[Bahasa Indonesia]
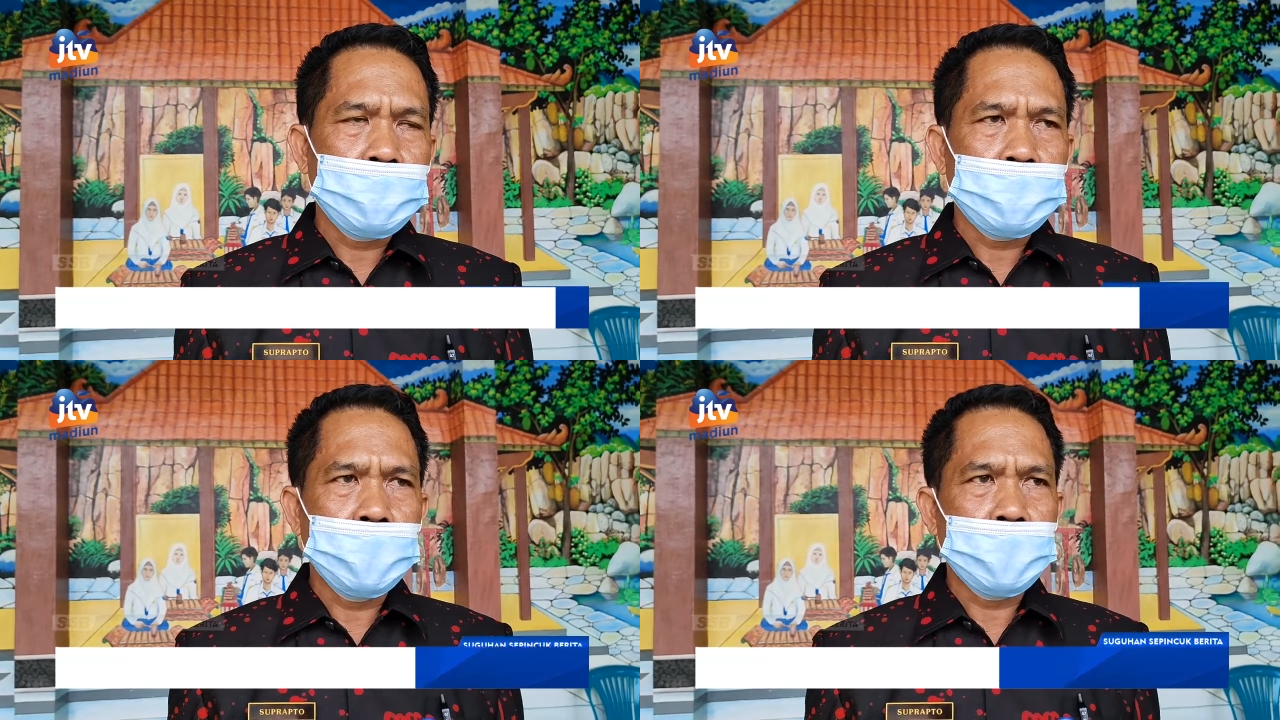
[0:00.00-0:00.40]

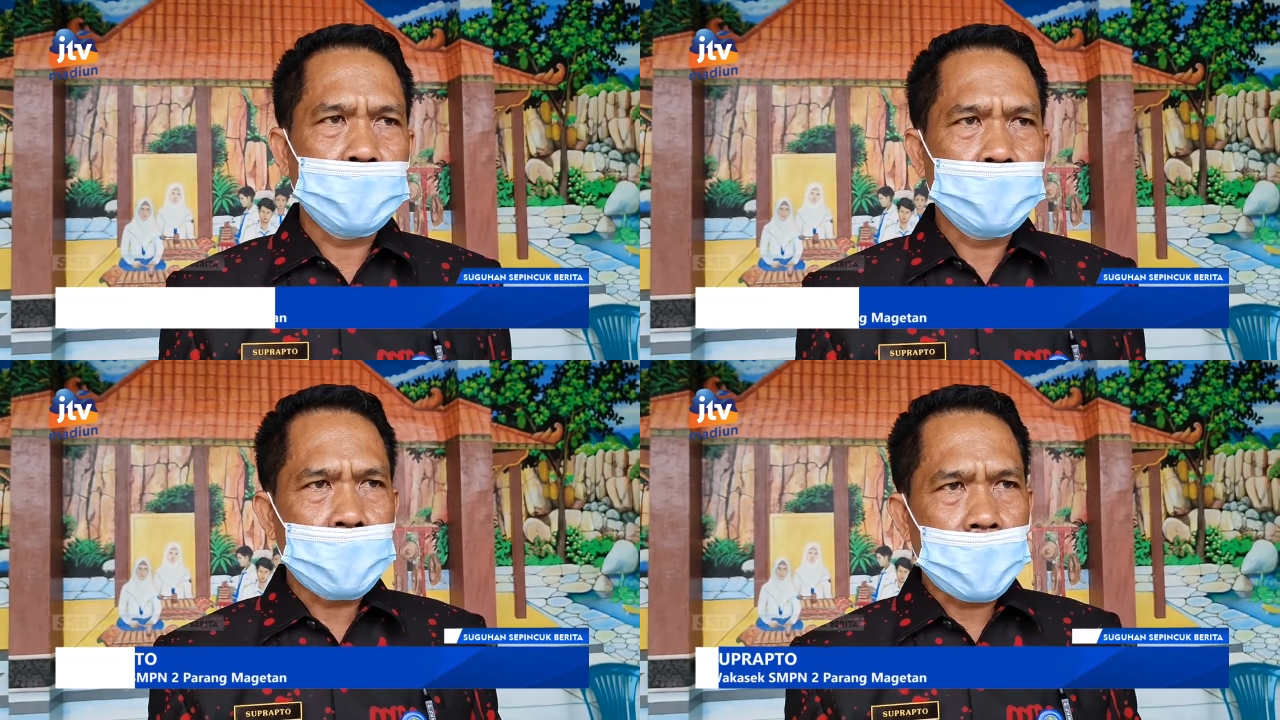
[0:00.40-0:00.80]

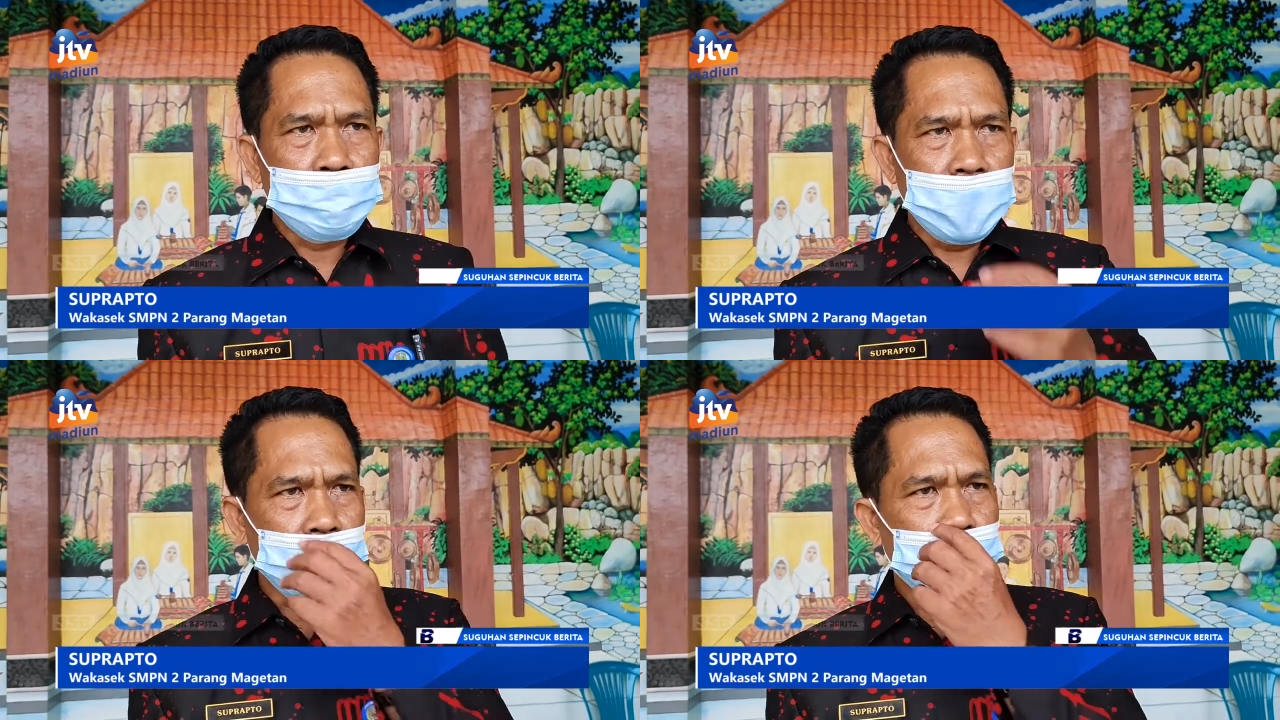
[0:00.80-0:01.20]
Kegiatan
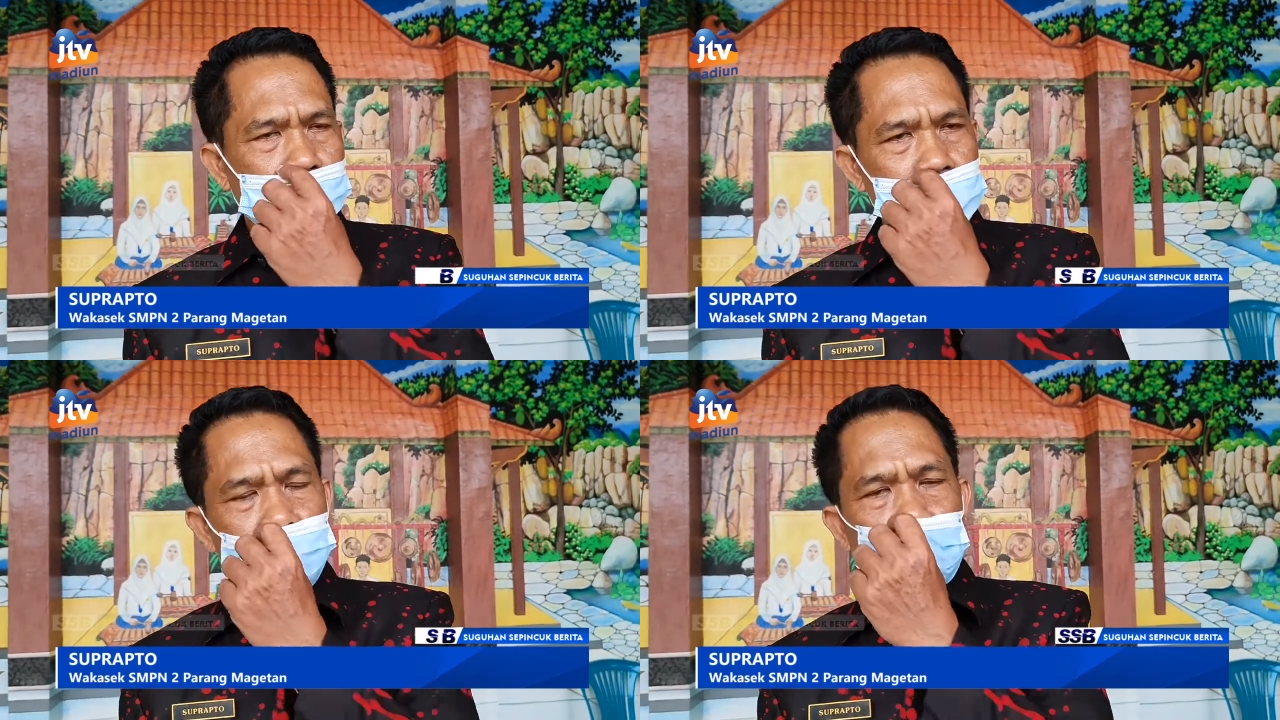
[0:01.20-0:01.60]
KBM
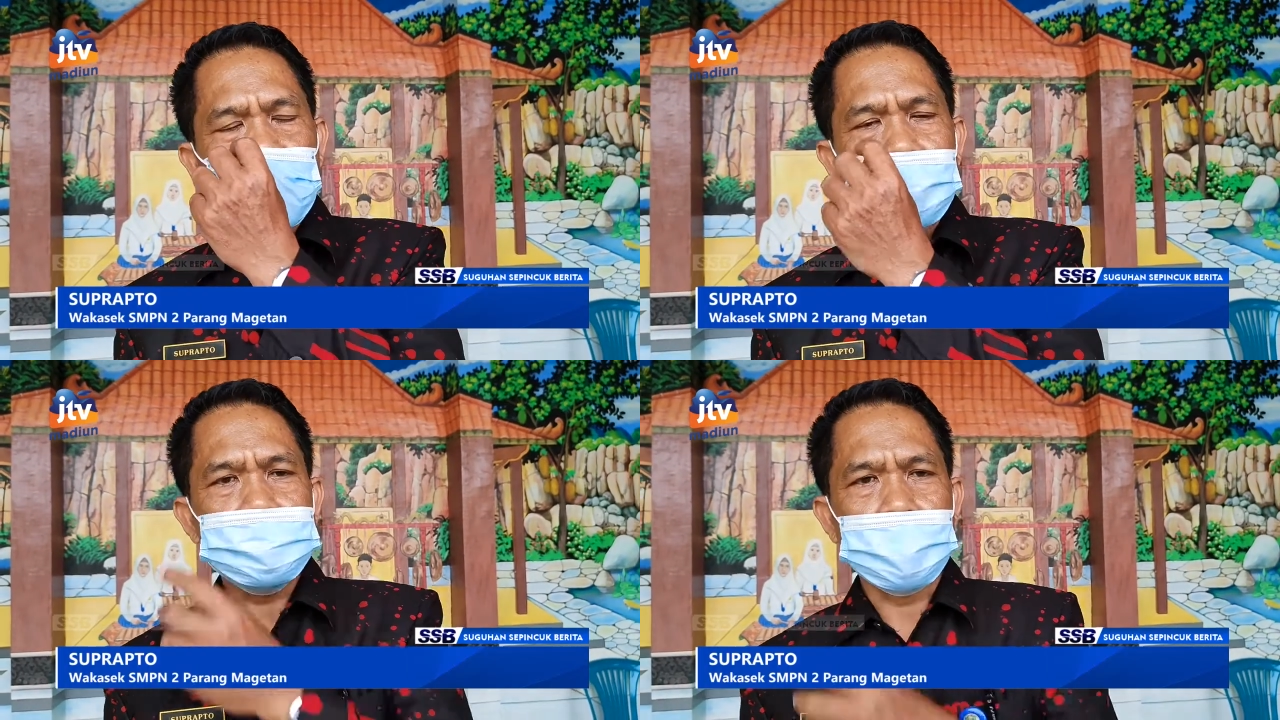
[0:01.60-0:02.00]
proses
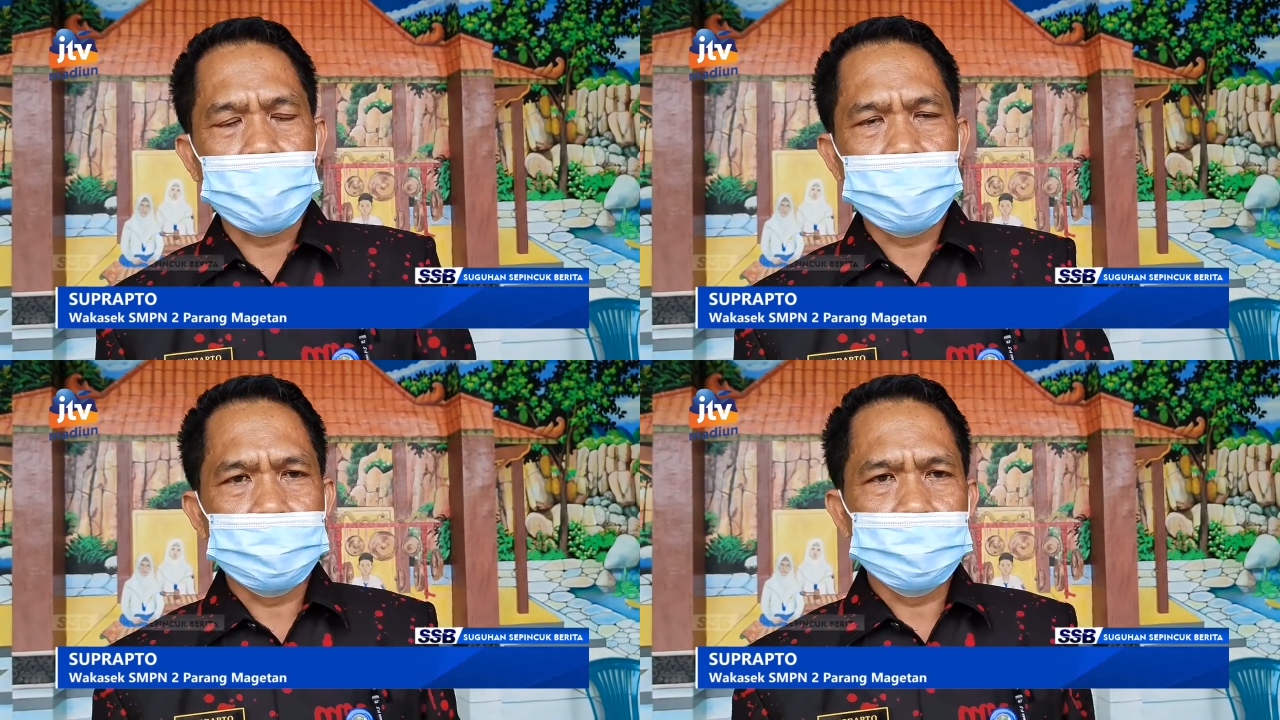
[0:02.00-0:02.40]

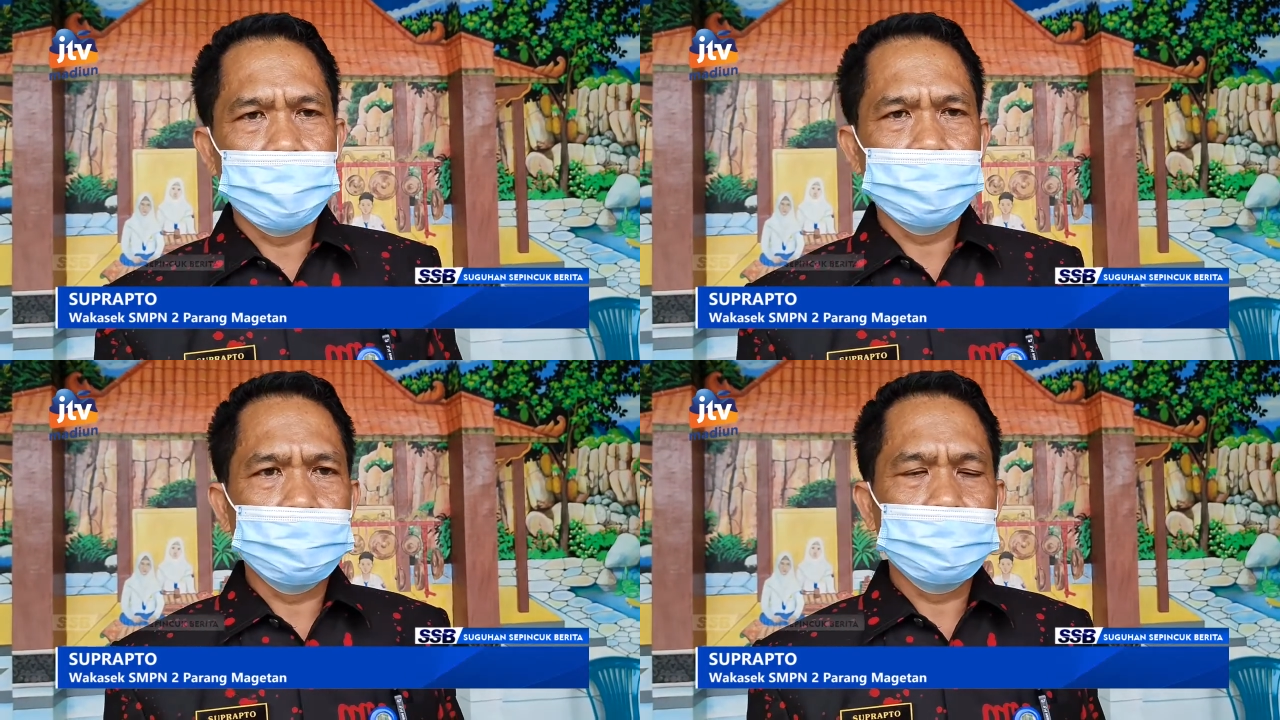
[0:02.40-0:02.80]
pembelajaran
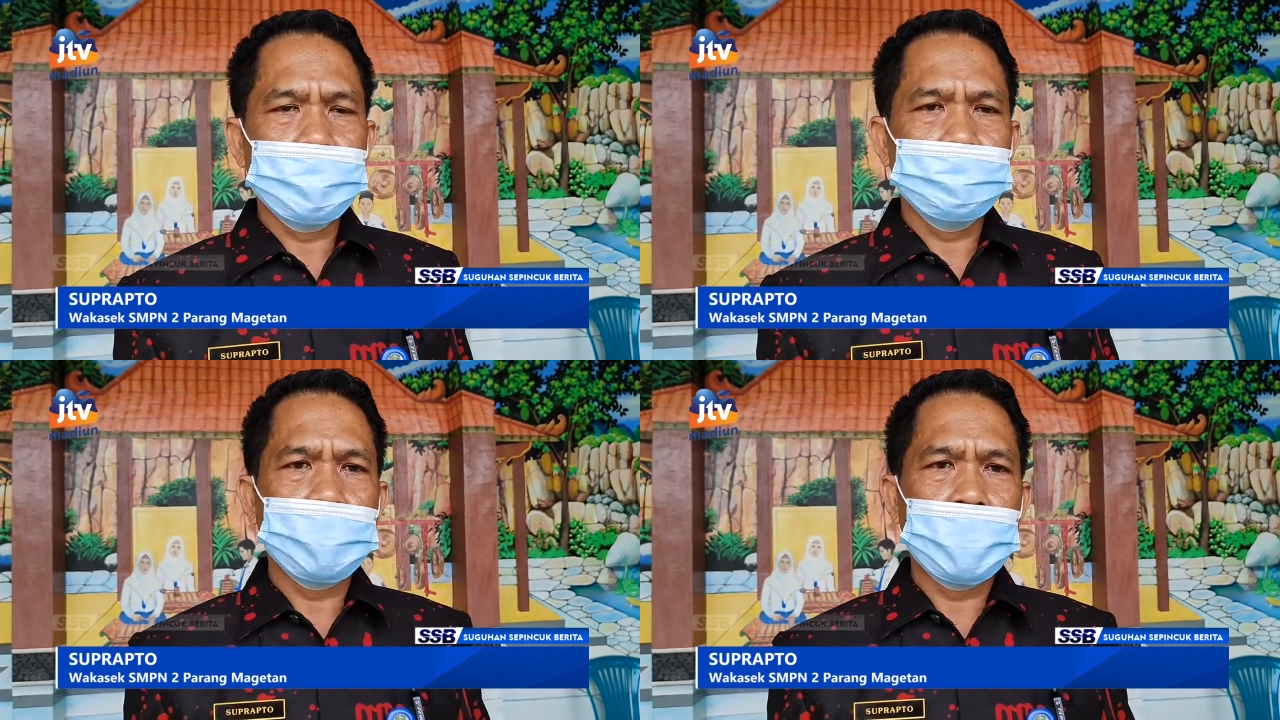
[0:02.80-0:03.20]

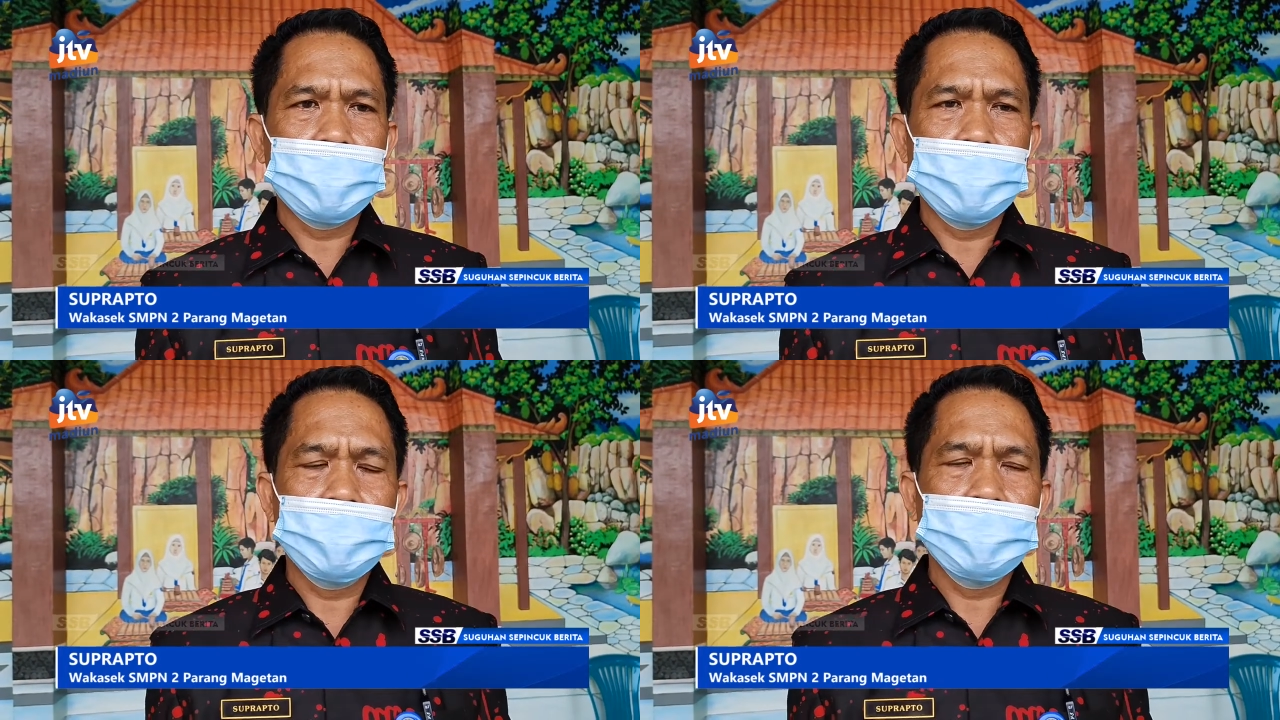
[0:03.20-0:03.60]
yaitu
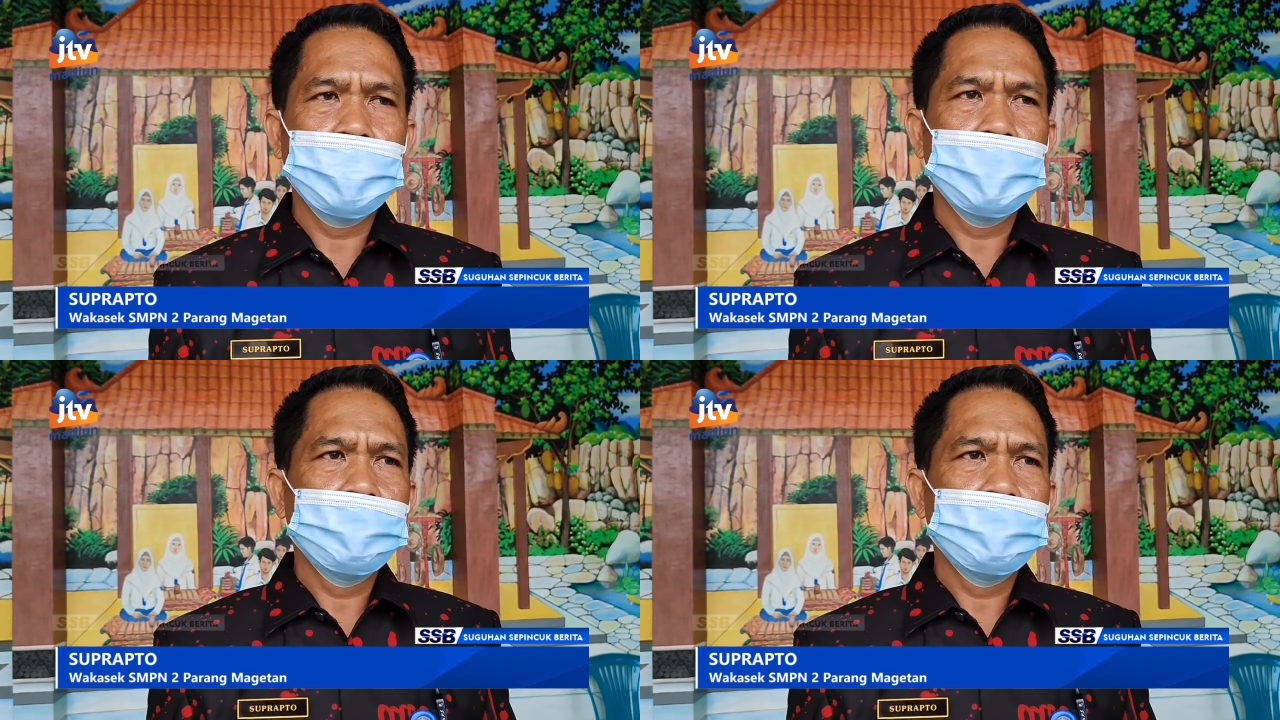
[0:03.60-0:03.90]
dibagi